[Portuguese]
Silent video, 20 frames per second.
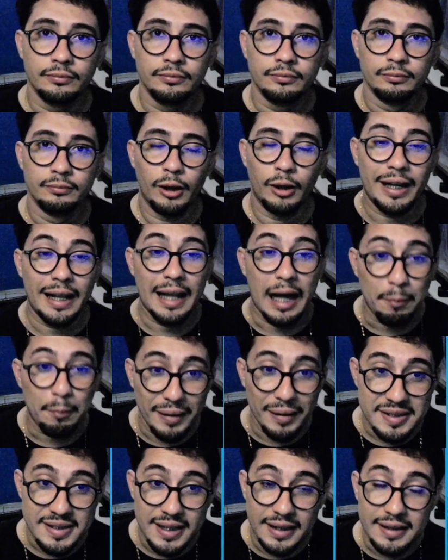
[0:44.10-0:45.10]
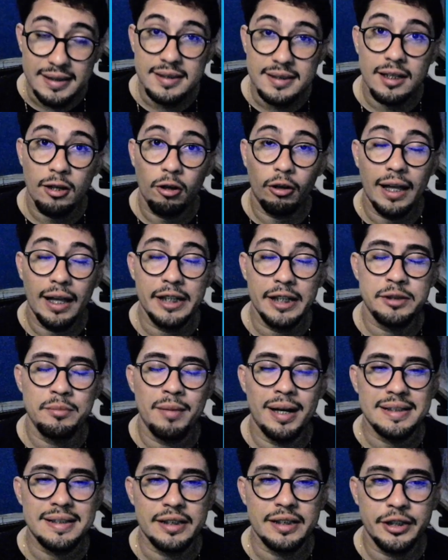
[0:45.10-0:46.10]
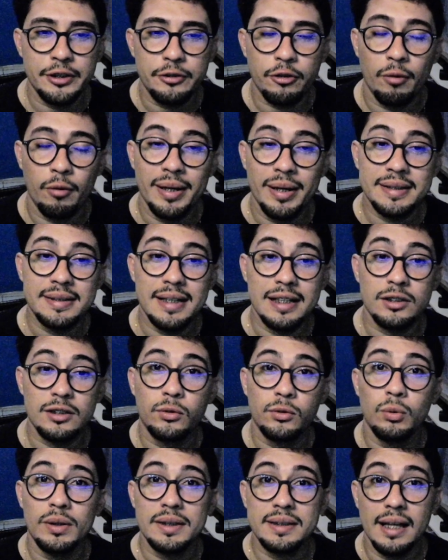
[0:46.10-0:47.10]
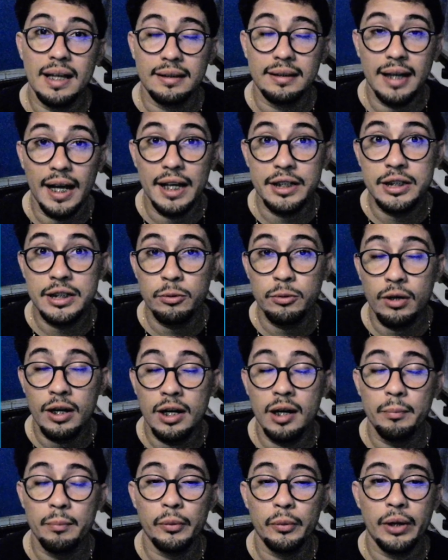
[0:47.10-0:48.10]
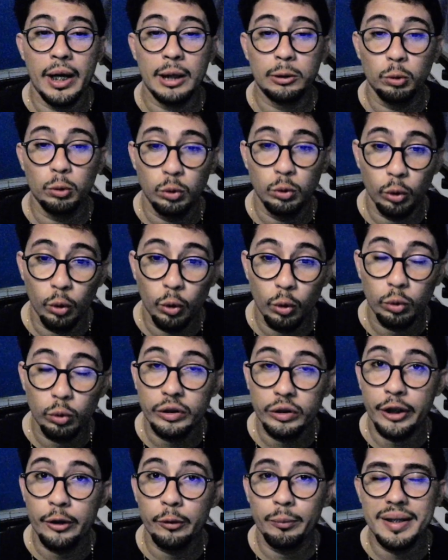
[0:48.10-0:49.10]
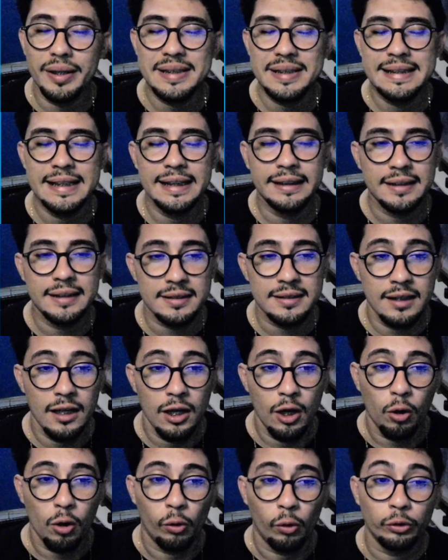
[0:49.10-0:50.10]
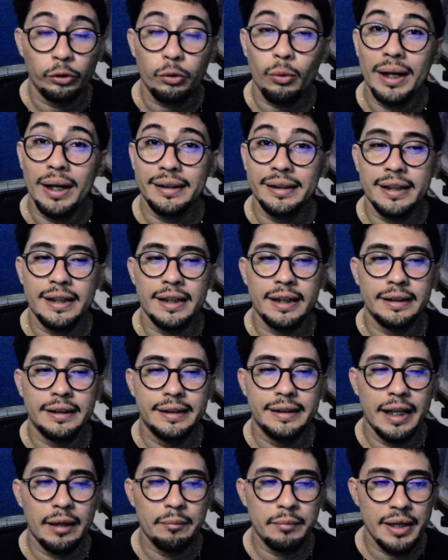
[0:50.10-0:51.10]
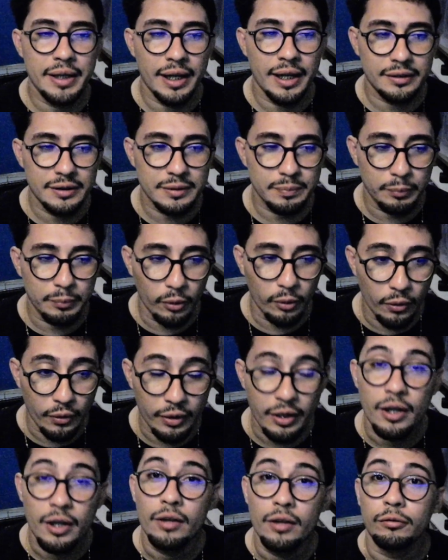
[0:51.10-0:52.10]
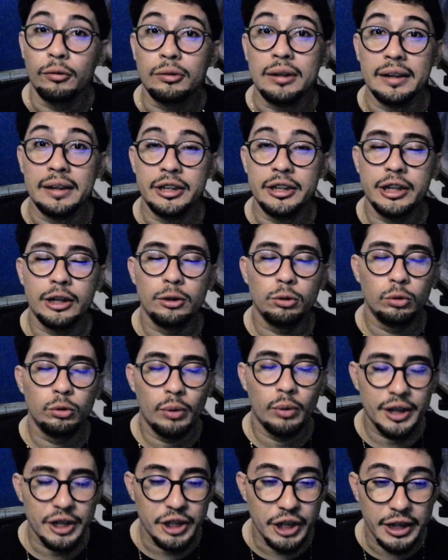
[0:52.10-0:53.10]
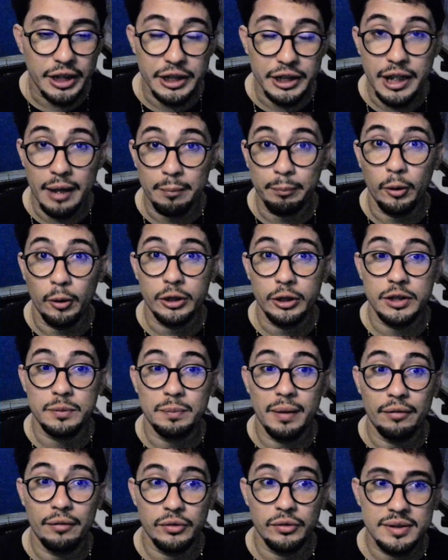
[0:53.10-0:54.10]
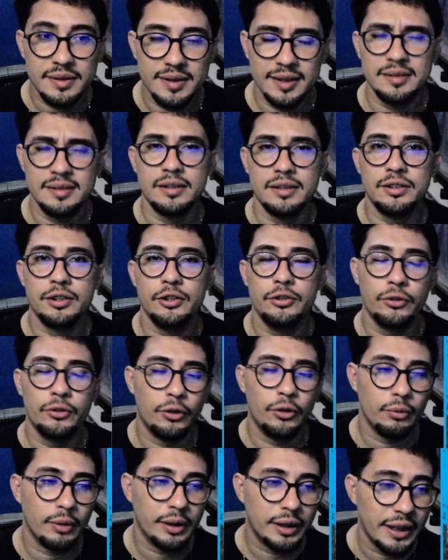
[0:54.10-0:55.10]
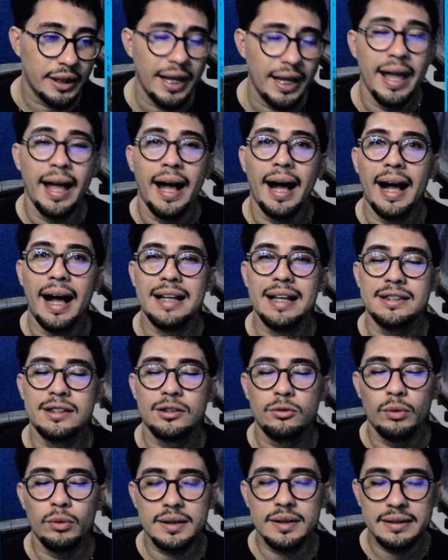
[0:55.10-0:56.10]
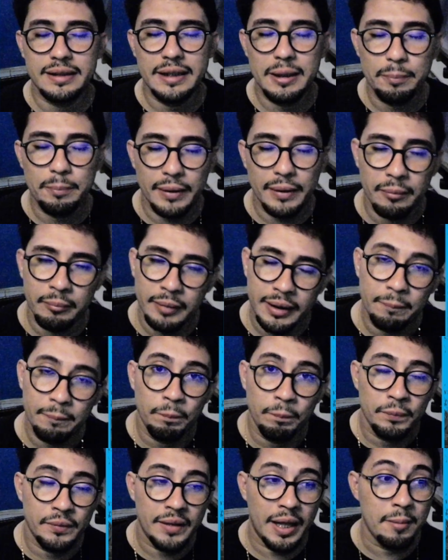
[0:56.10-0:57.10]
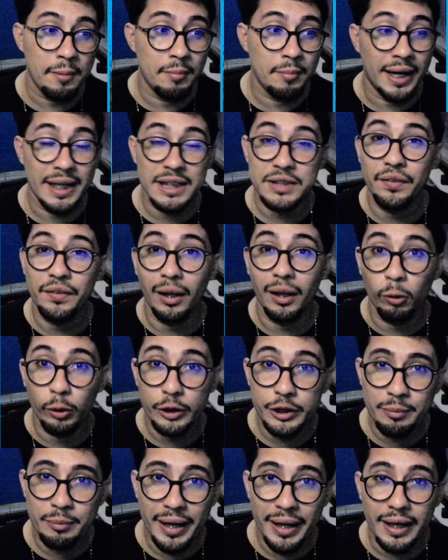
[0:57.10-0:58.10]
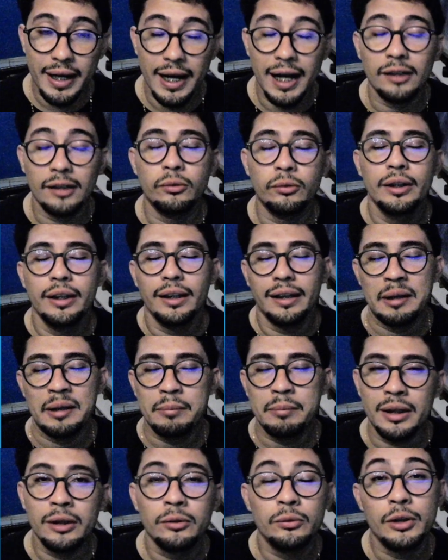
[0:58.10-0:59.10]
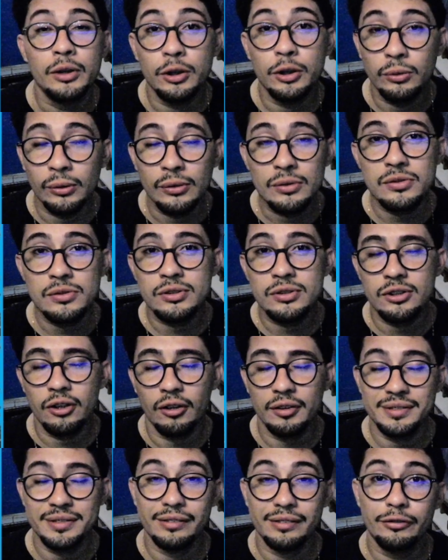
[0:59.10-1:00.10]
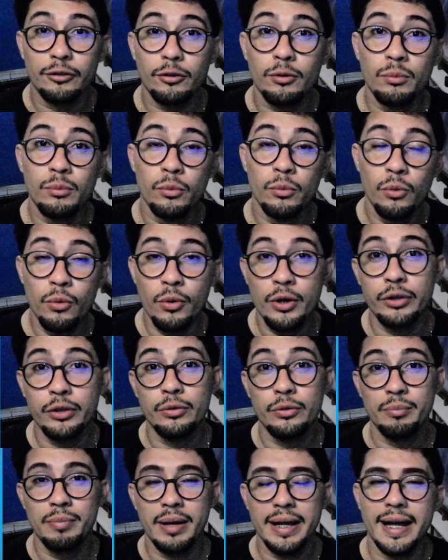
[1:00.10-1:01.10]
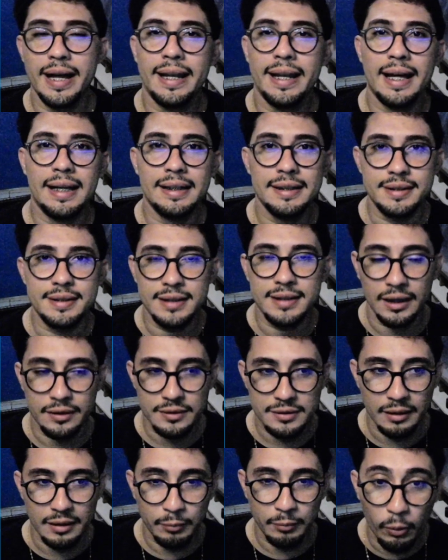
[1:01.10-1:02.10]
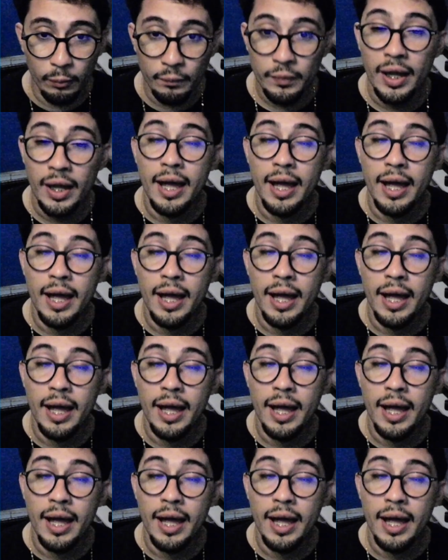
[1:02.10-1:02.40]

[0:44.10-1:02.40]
Bora lá, rapaziada. Sem enrolar demais, a gente começa às duas da tarde no Campeonato Turco. Tem o Besiktas contra o Adana Demiaspor. Vou estar tá deixando duas dicas de apostas para vocês nesse jogo aqui. As duas que, para mim, tem mais valor de mercado. Lembrando que todos os jogos já foram muito bem analisados, tá bom?